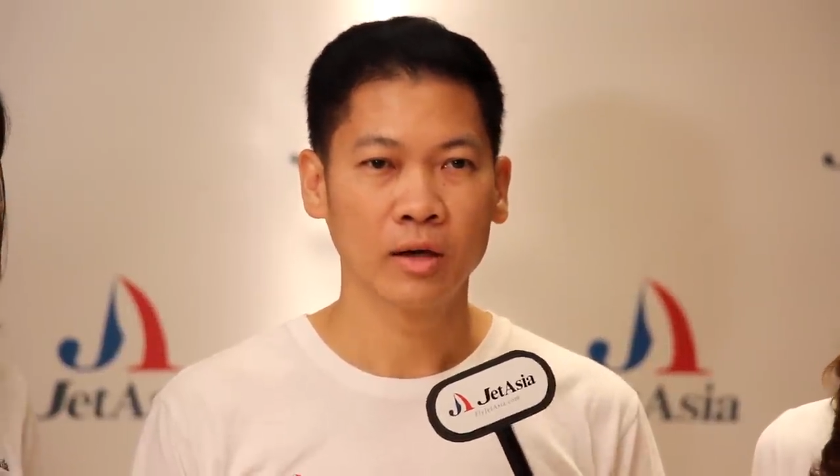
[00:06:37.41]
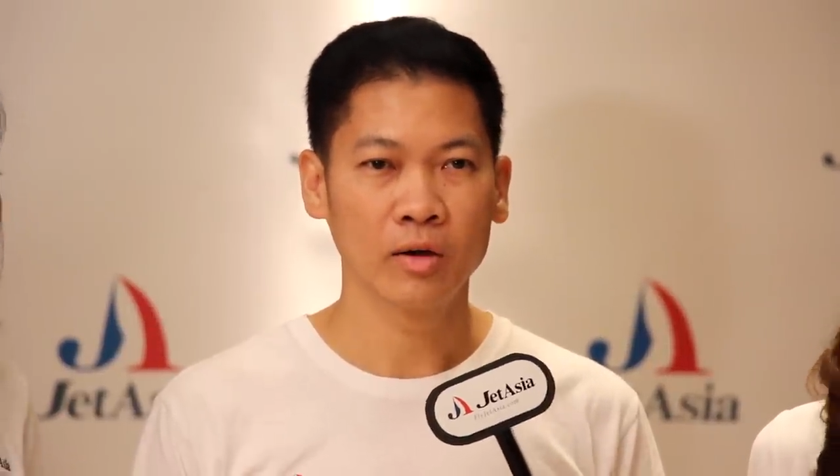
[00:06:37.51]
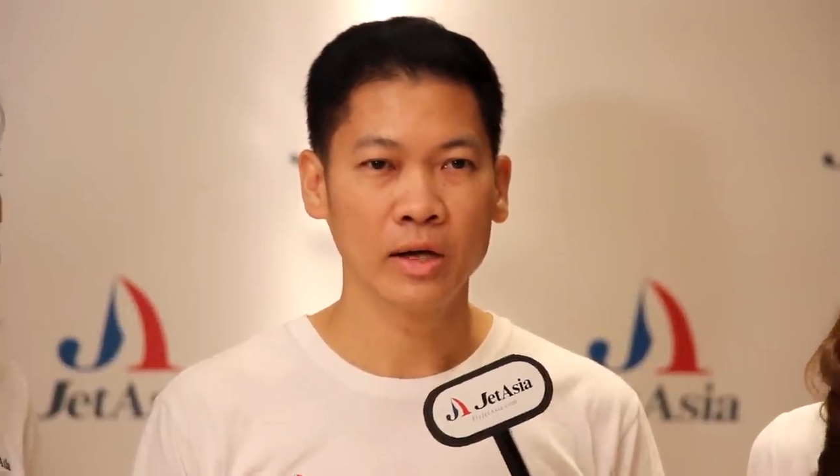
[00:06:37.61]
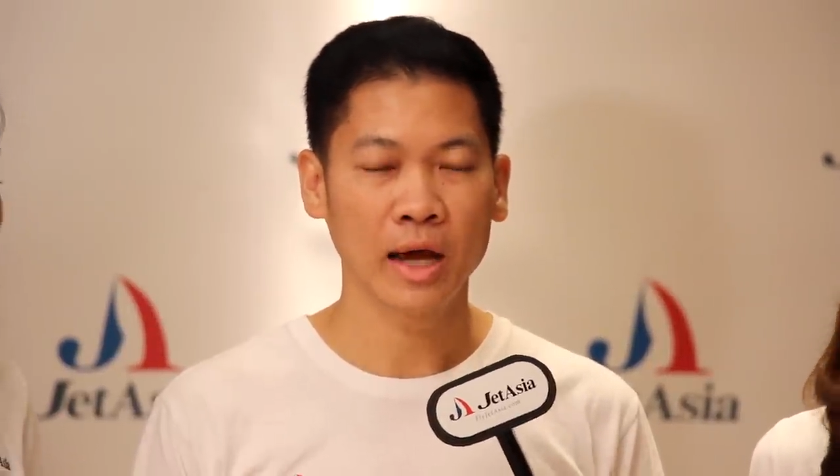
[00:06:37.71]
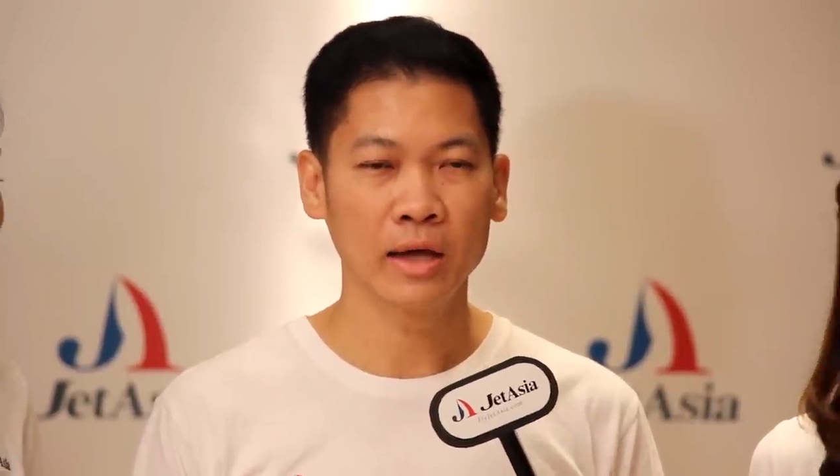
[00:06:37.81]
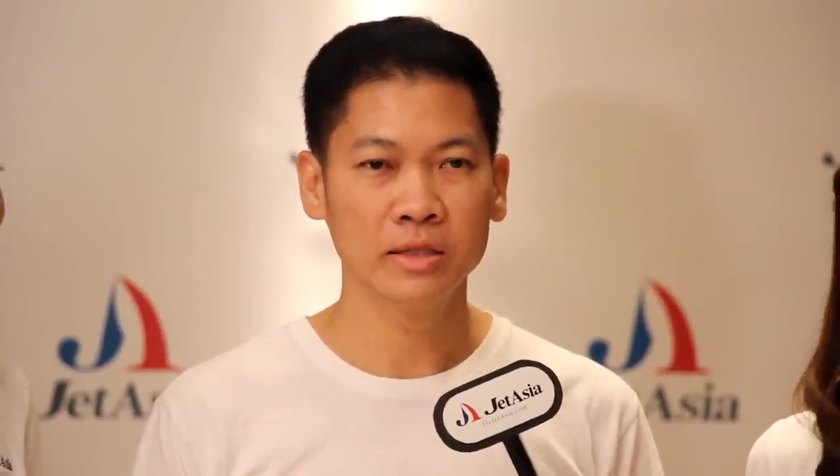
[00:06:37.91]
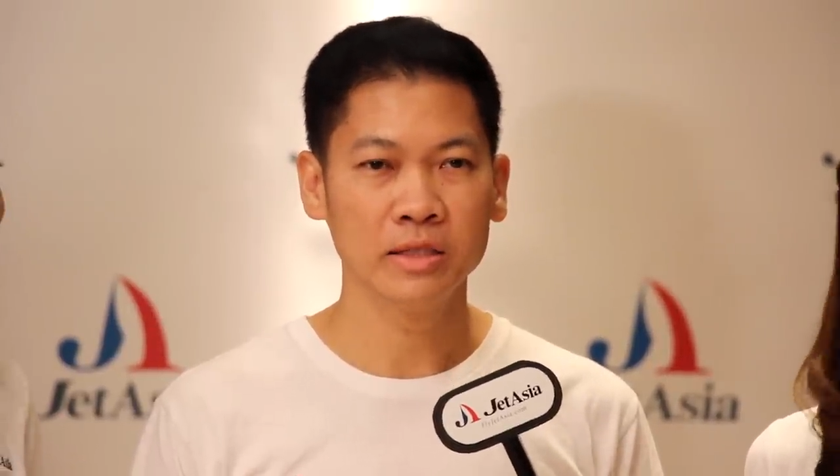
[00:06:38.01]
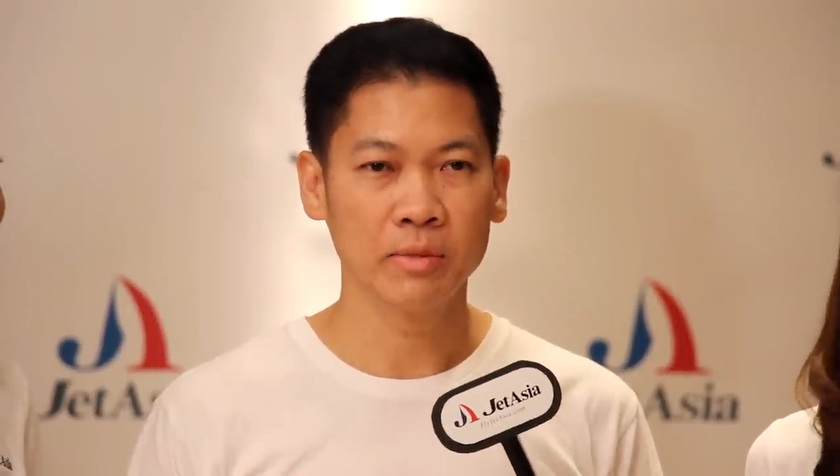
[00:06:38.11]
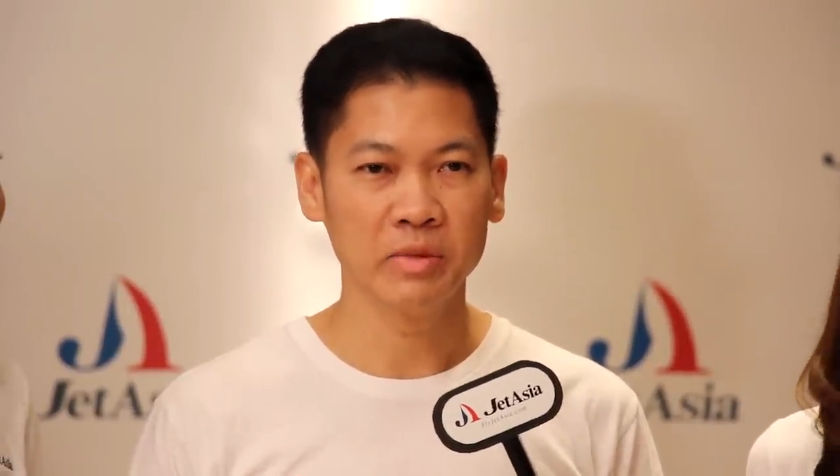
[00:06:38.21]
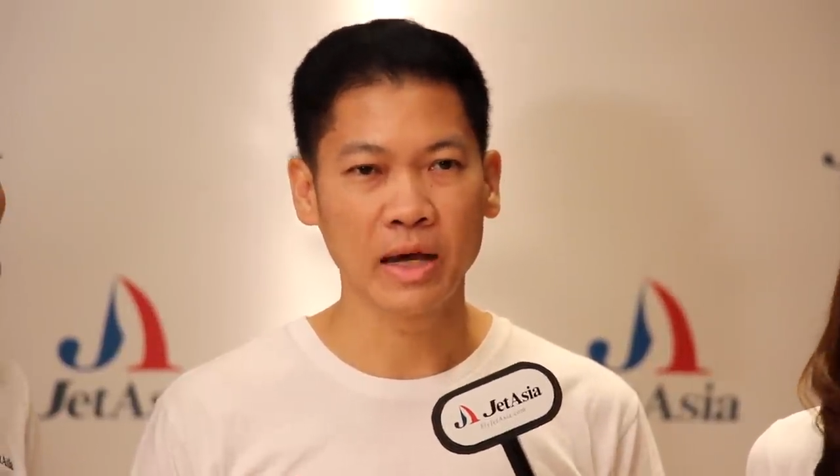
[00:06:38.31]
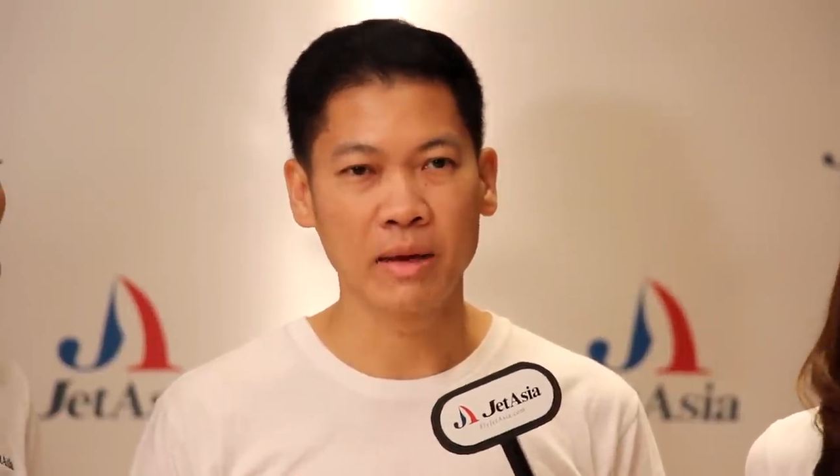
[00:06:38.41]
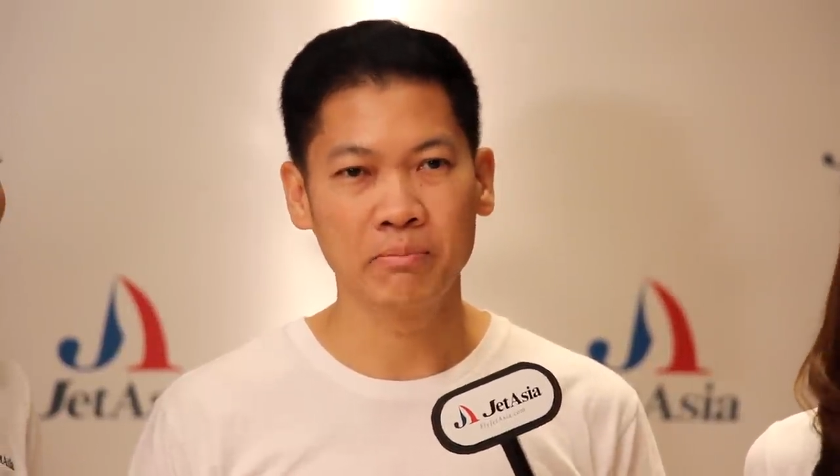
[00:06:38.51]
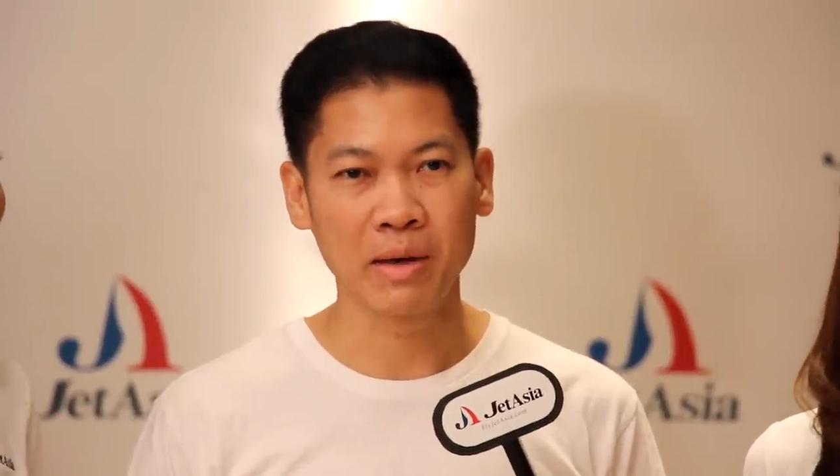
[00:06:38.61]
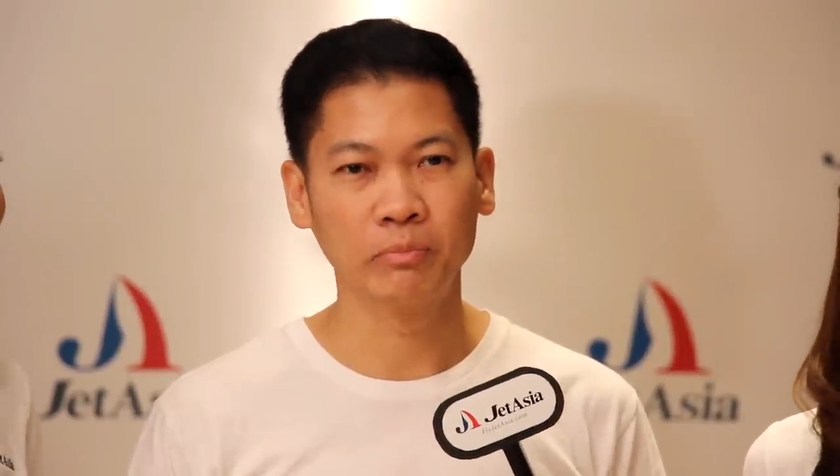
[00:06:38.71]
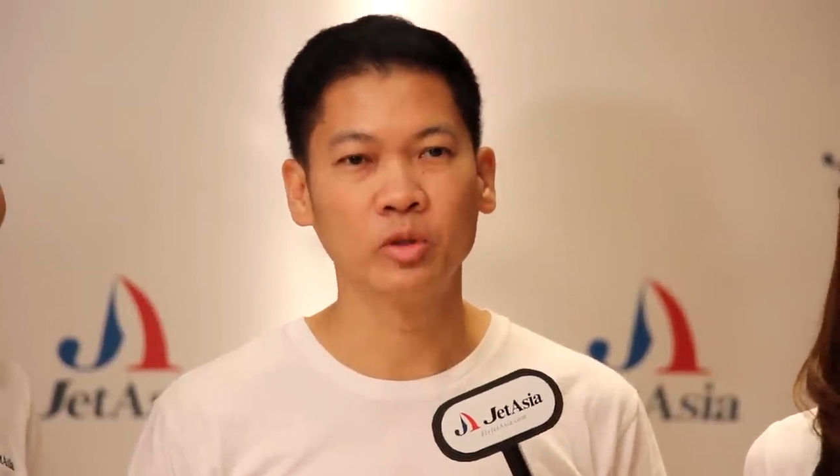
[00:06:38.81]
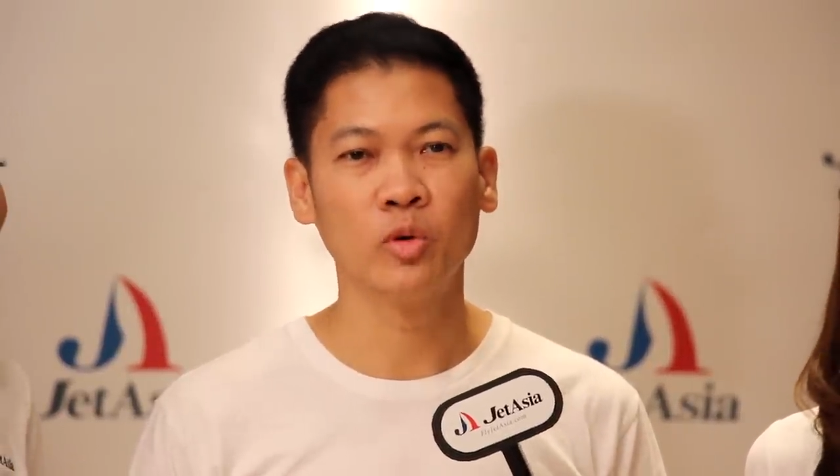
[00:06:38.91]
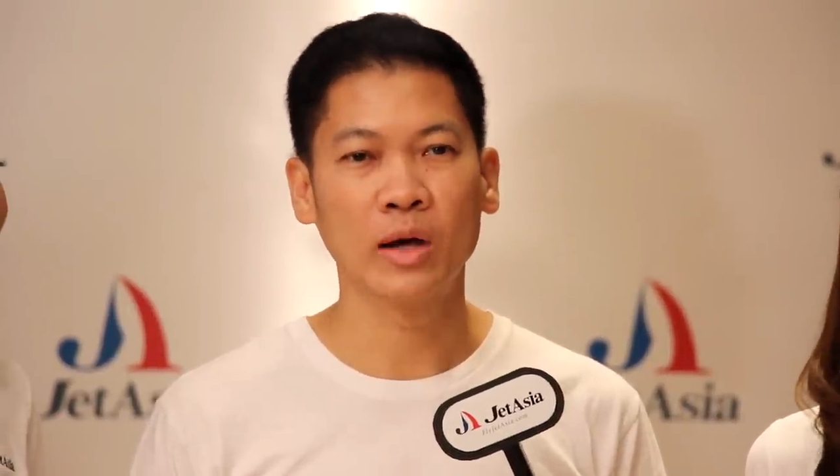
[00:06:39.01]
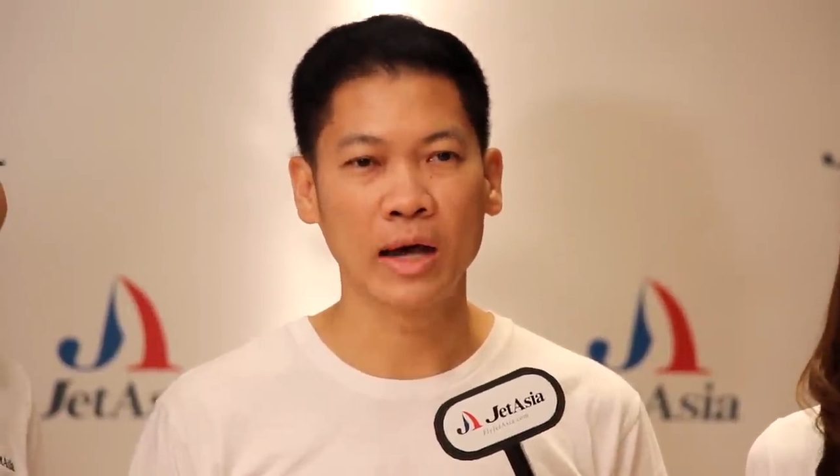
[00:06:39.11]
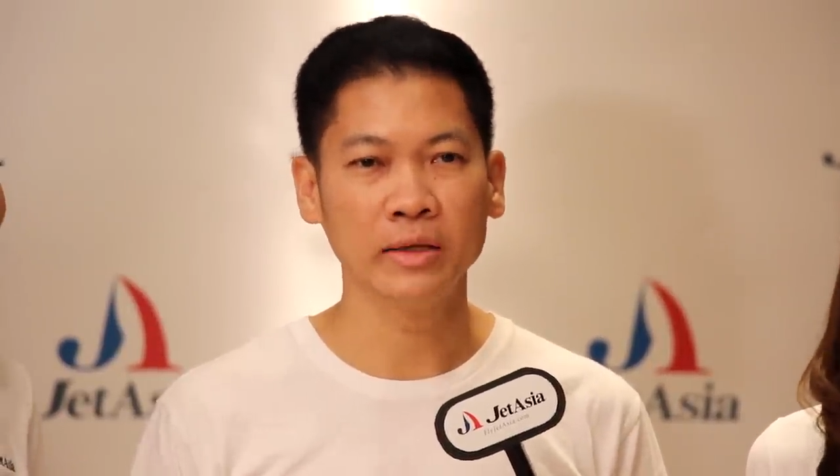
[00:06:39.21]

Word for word: ค่อนข้างที่จะมีการปรับตัวครั้ง